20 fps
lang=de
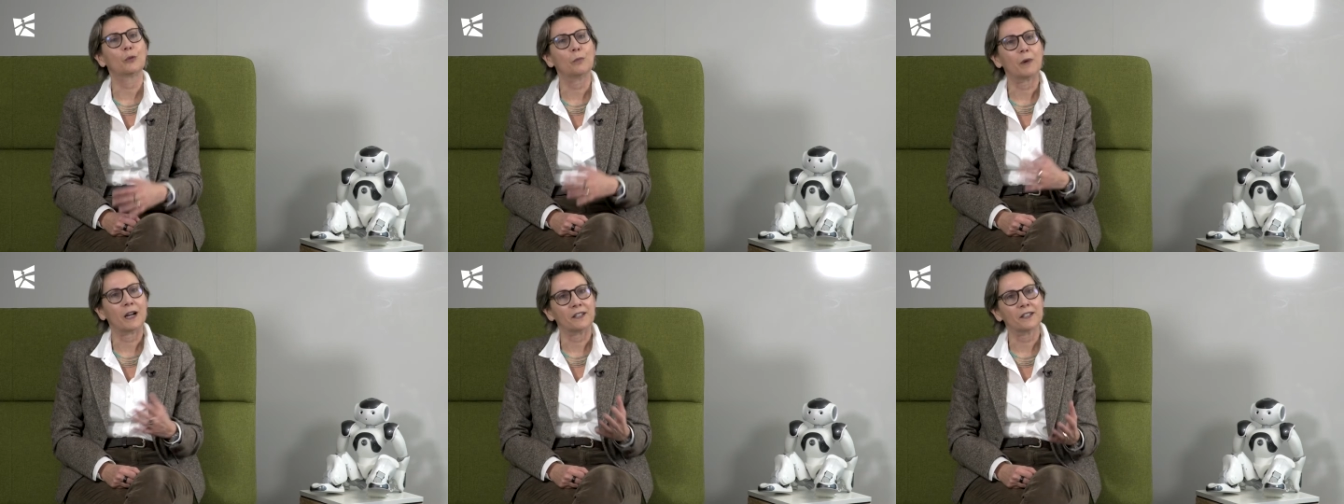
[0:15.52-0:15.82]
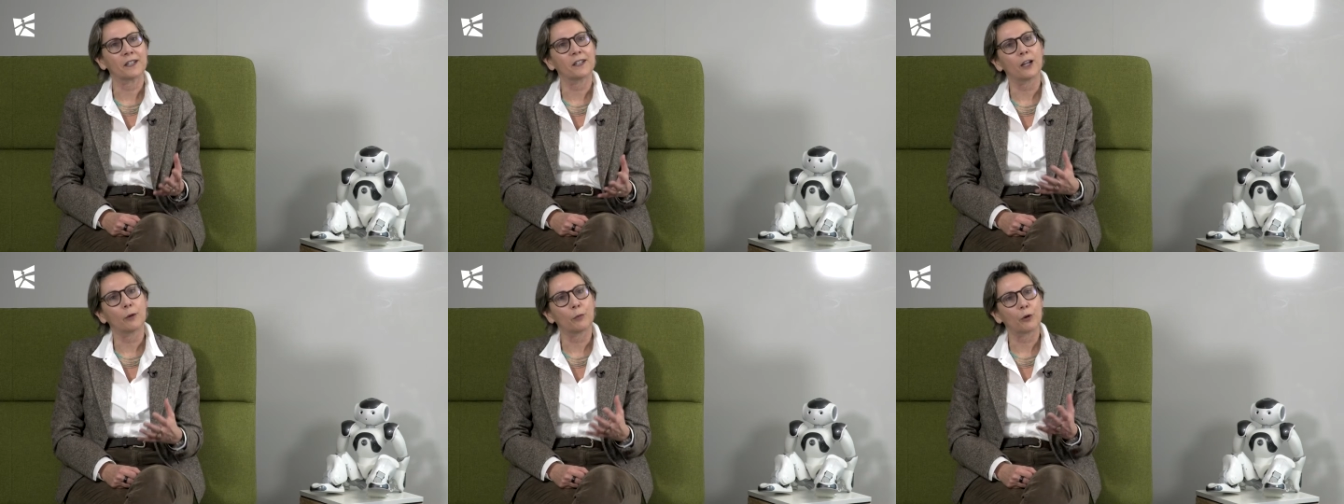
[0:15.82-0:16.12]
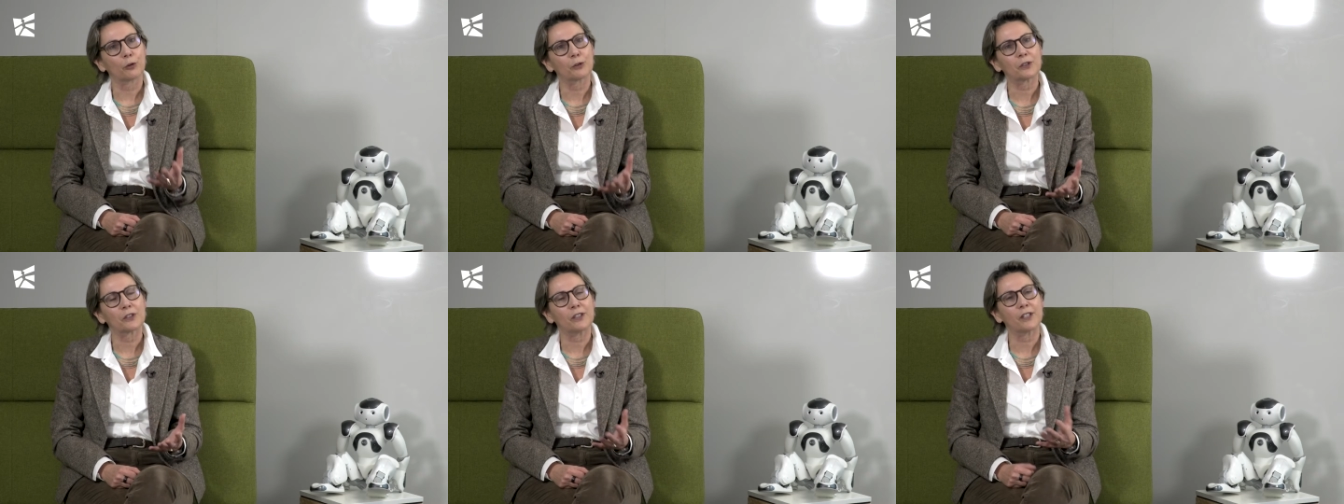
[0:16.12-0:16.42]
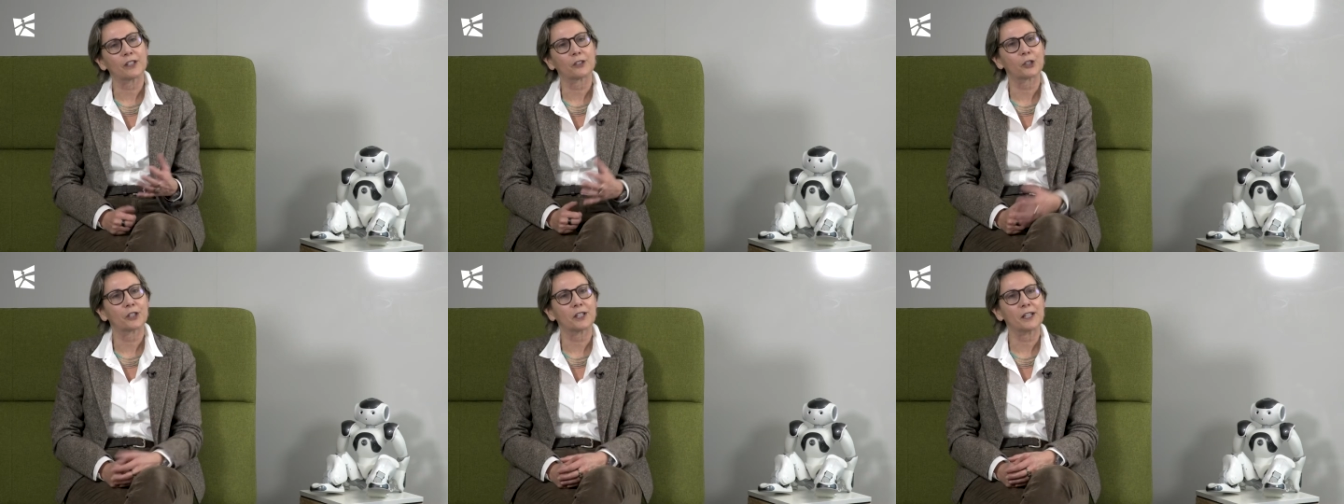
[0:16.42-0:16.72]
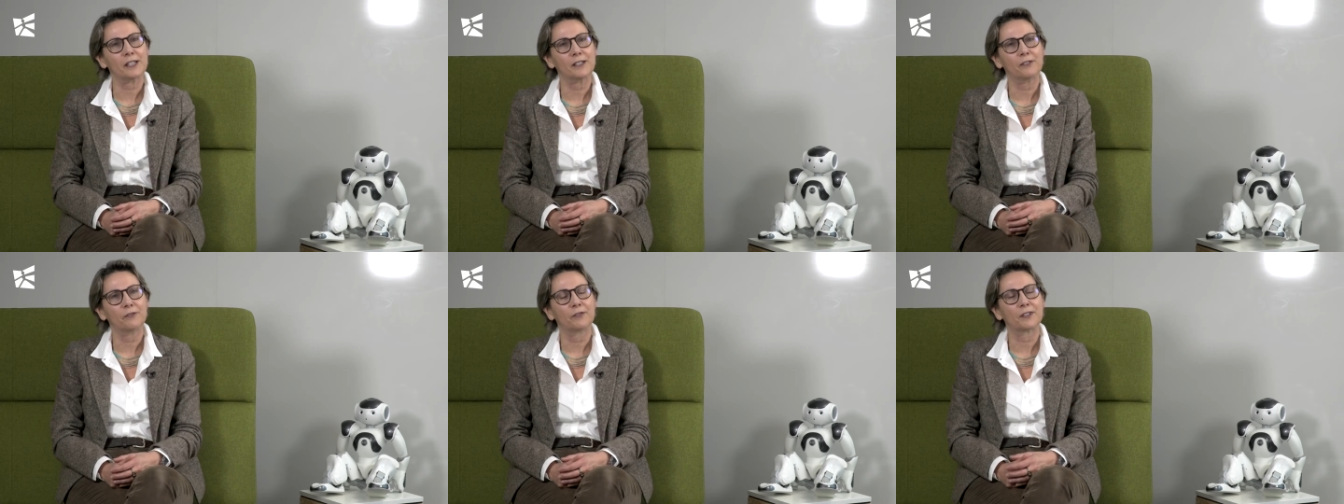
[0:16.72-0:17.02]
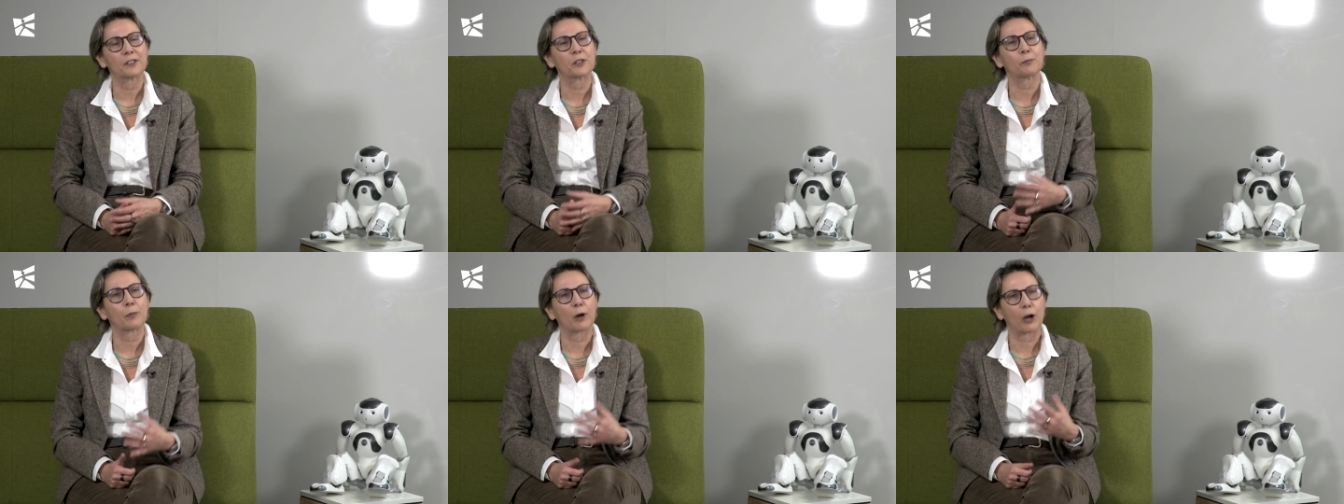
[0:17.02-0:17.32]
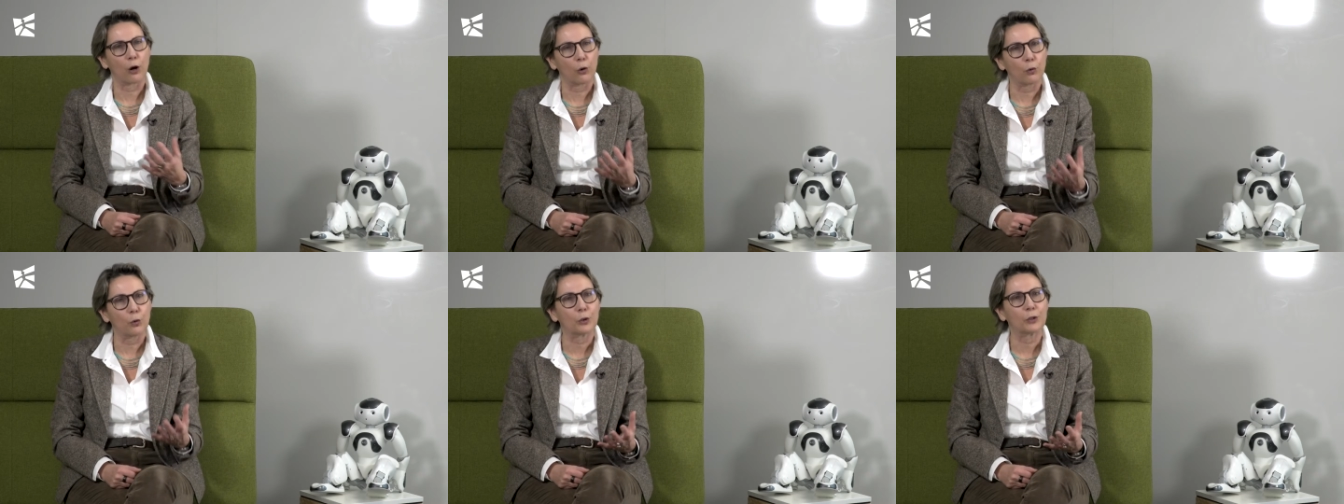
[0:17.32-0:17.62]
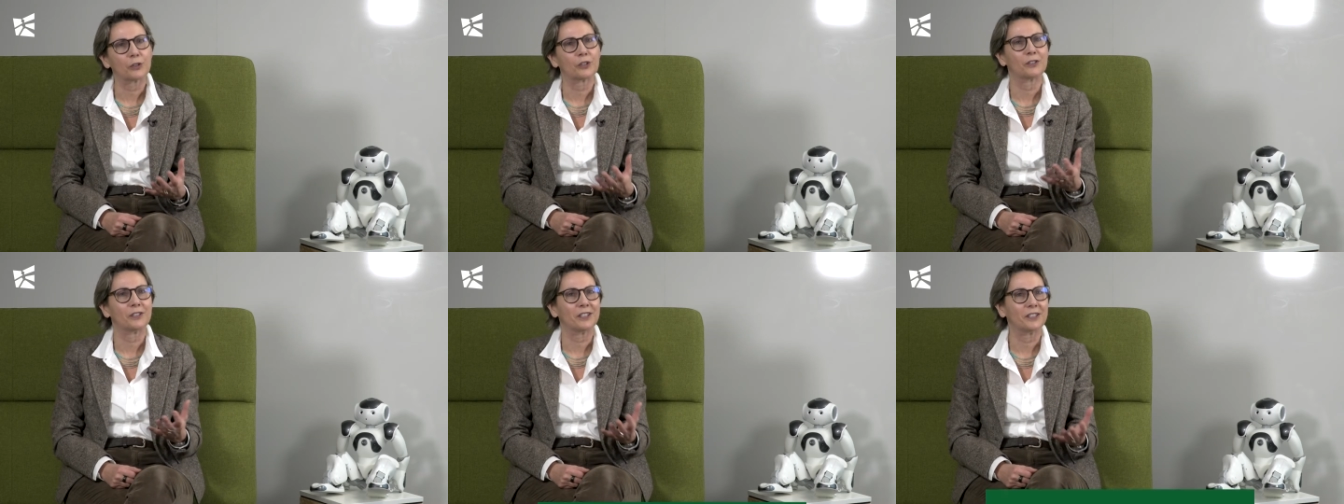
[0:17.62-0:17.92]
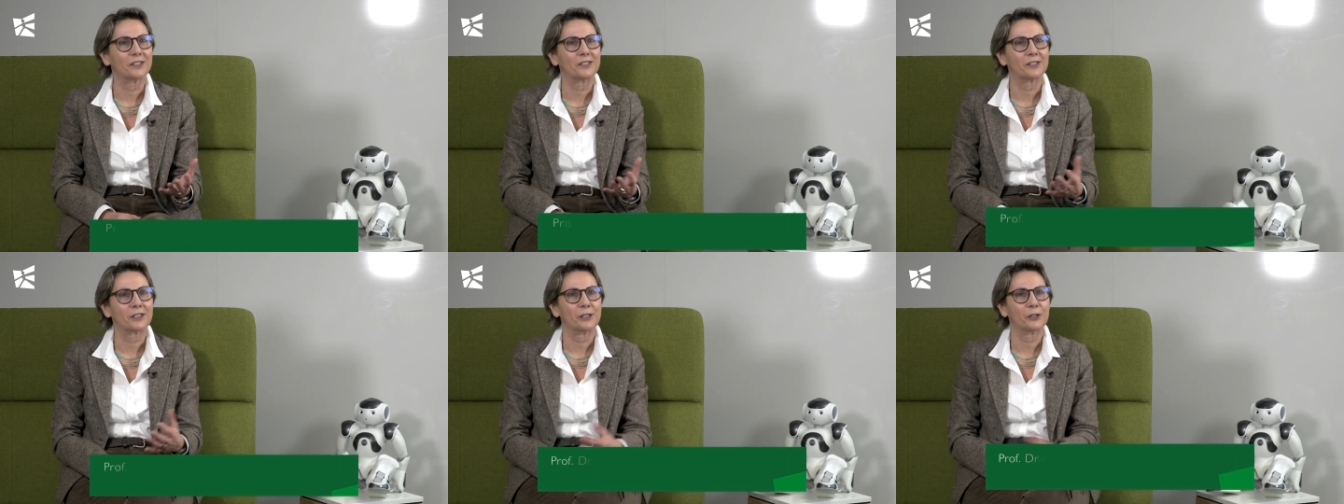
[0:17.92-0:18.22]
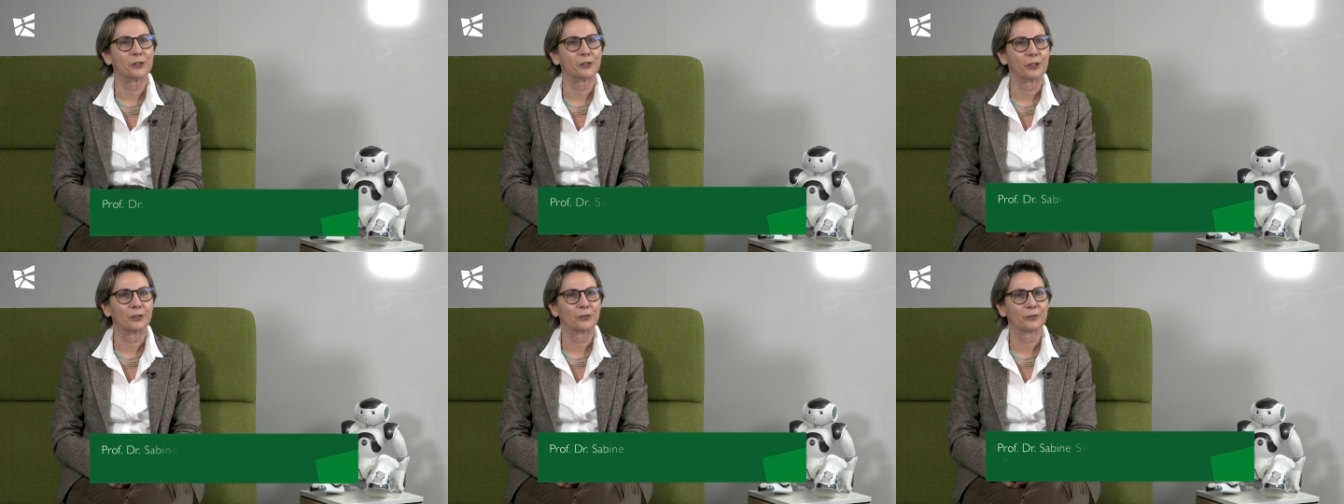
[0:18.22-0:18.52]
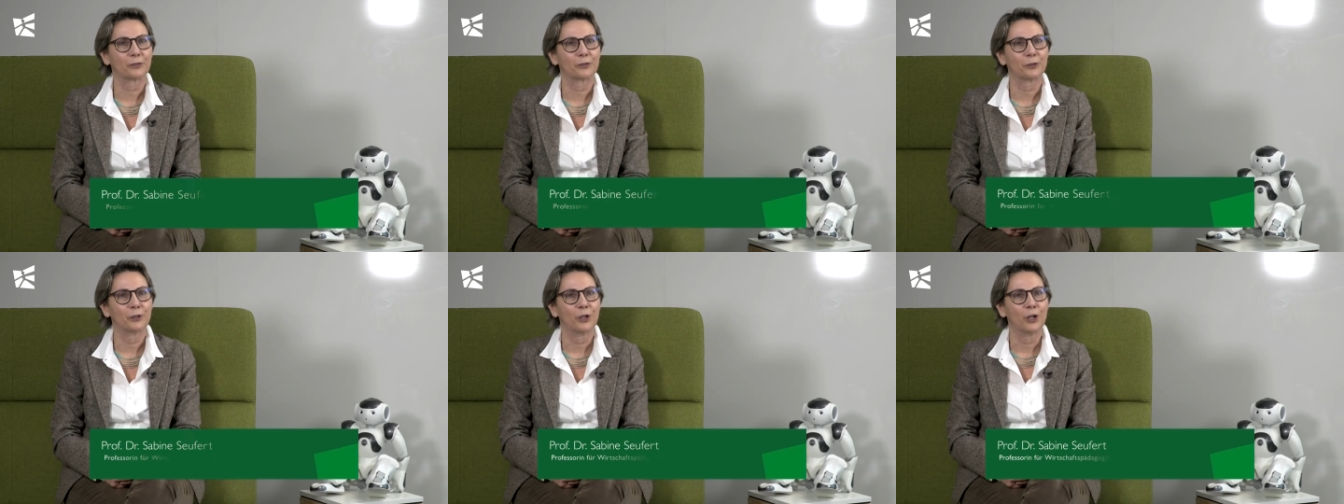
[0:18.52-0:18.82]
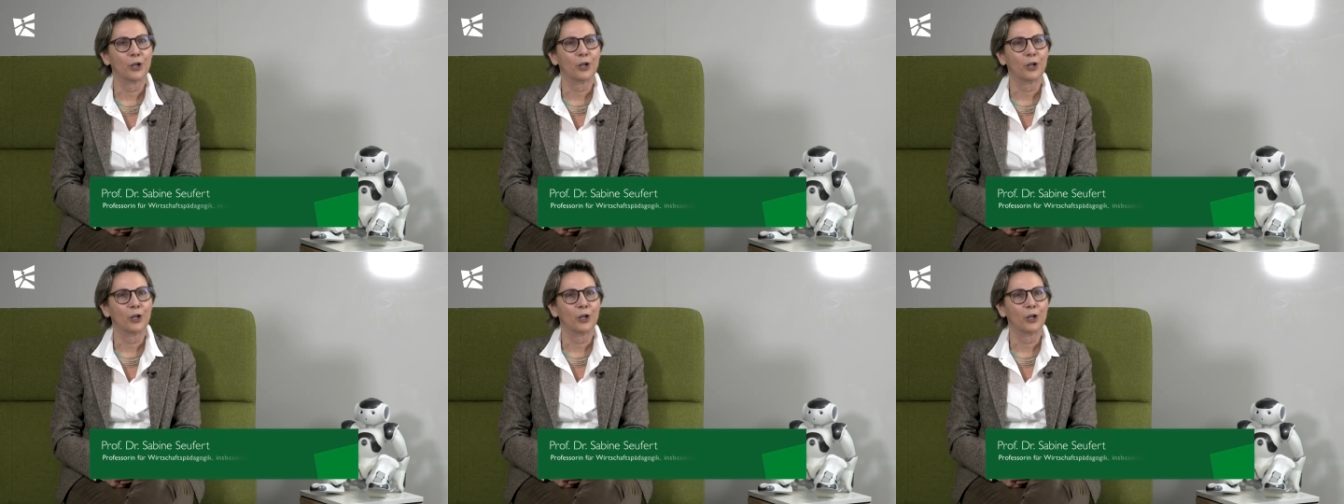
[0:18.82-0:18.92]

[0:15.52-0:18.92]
zum anderen aber auch sicherstellen, was braucht die Gesellschaft.